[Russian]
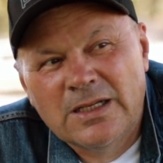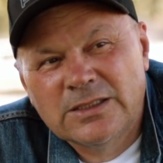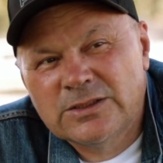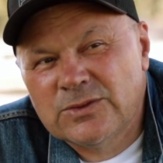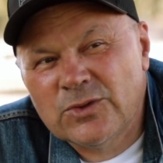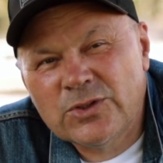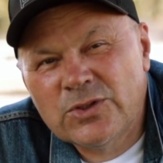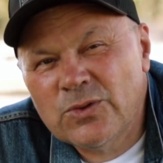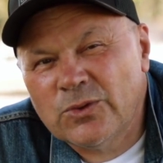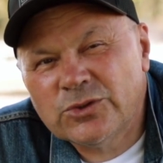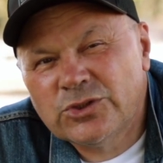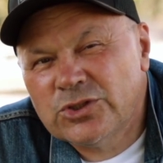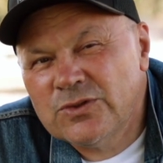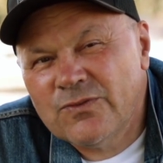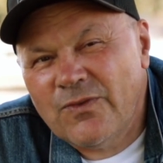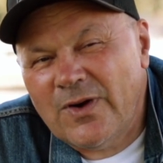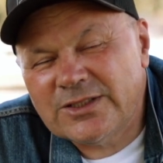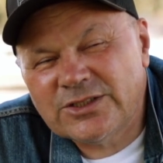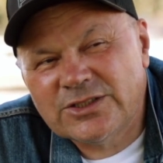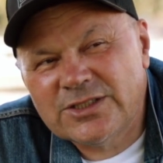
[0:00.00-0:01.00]
Сегодня
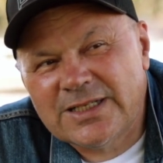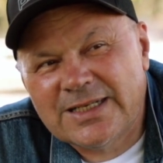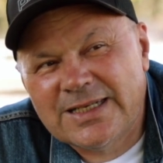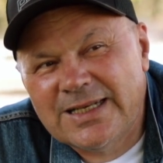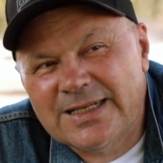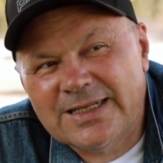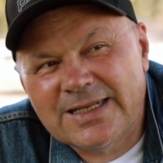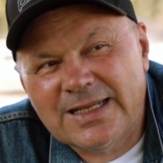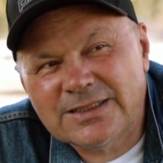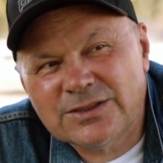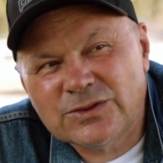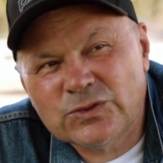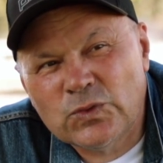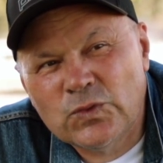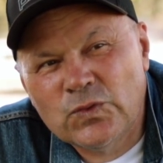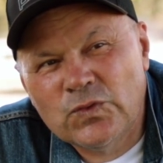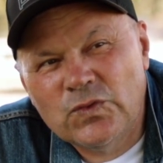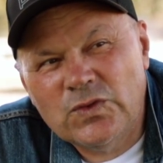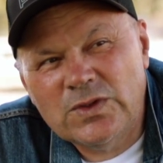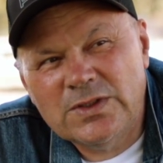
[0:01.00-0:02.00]
очень важно для нас
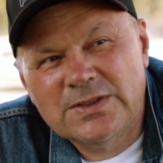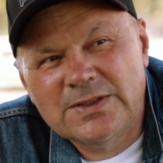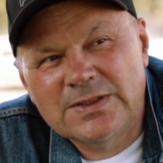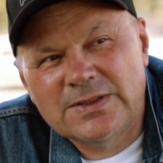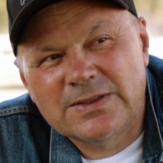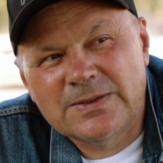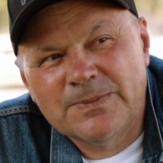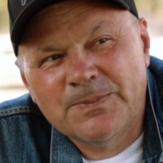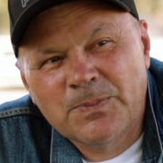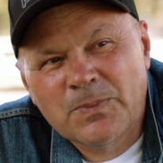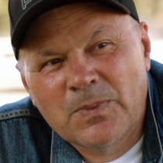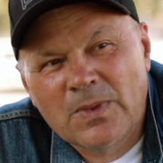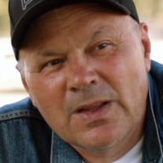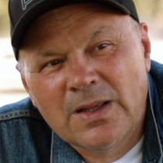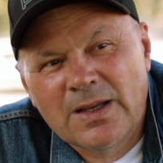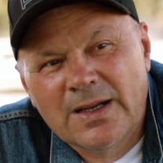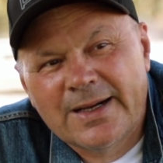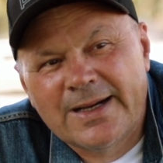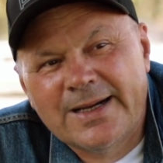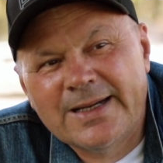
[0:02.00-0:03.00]
увидеть
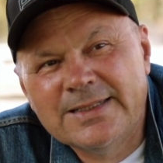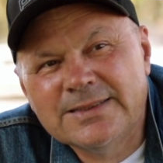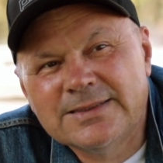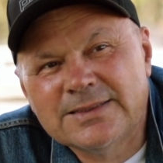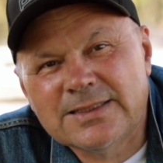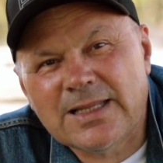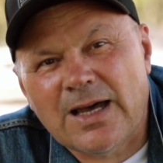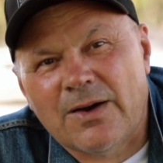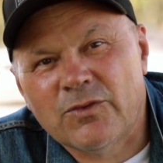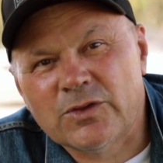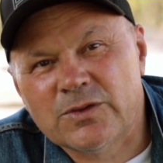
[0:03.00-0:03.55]
Христа.